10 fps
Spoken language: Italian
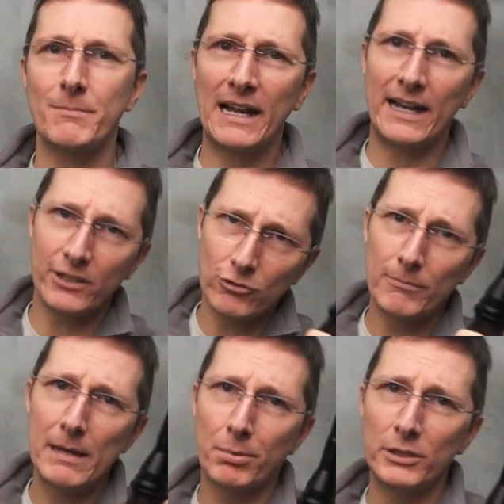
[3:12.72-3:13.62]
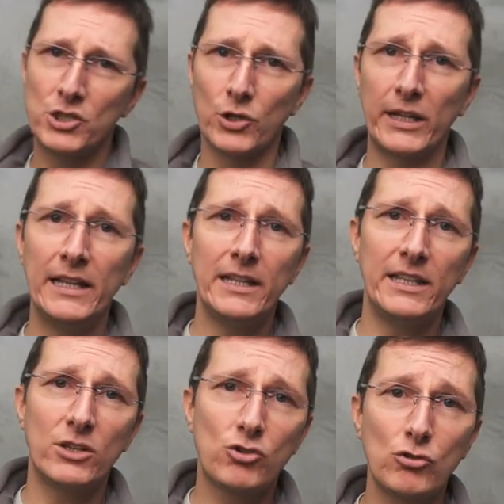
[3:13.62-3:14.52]
magari un bel pollicione
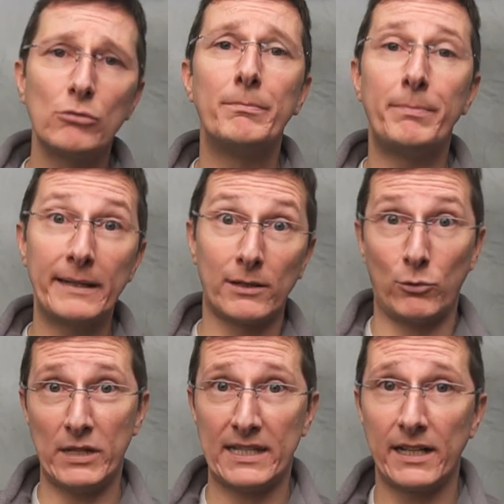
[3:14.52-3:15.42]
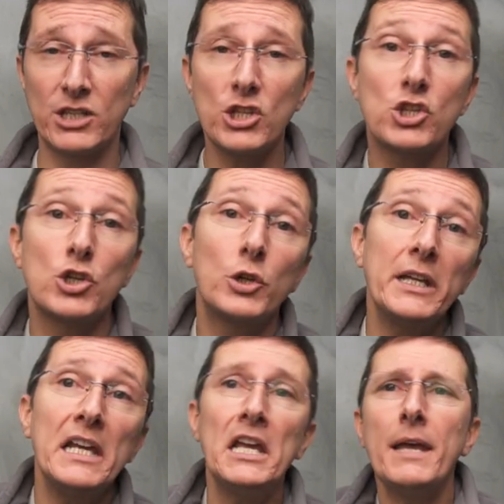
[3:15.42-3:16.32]
in su per questa recensione